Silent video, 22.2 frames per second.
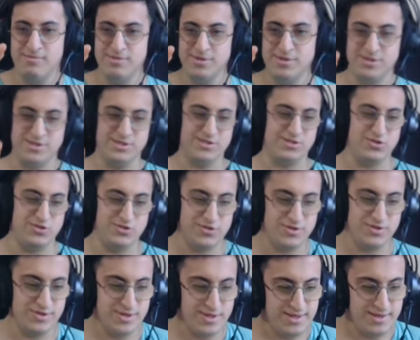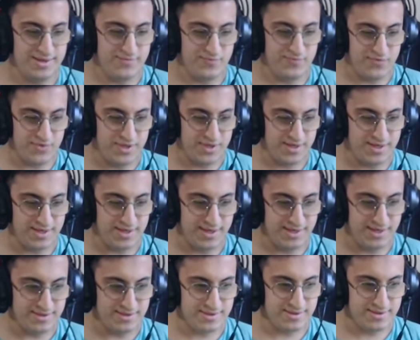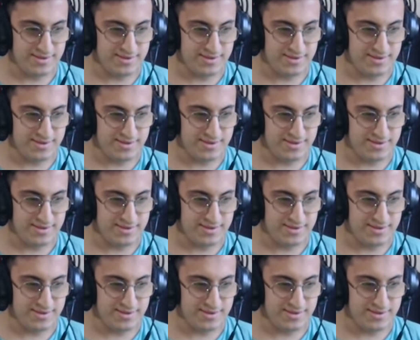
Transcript: bir diziliş. Dikkat.